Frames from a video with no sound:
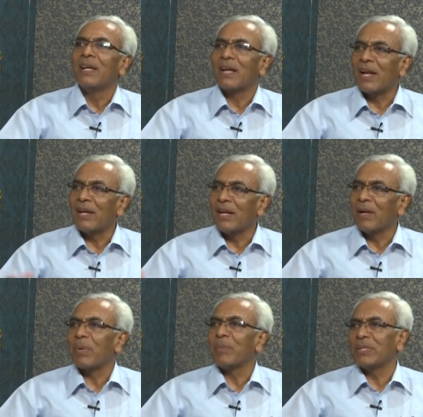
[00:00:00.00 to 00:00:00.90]
కన్నీళ్ళ
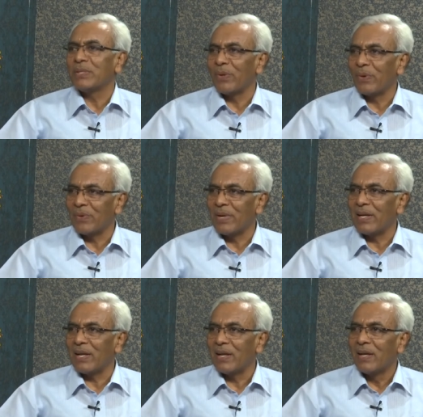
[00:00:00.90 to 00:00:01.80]
ప్రపంచంలోకి
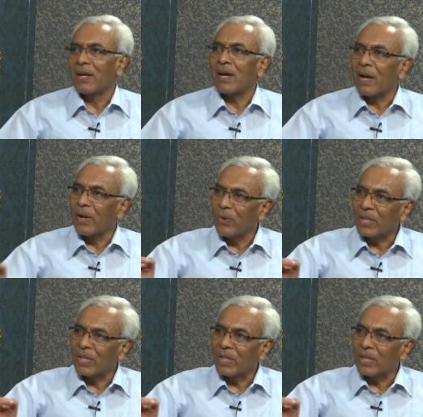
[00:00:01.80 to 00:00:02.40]
వెళ్ళిన కళలు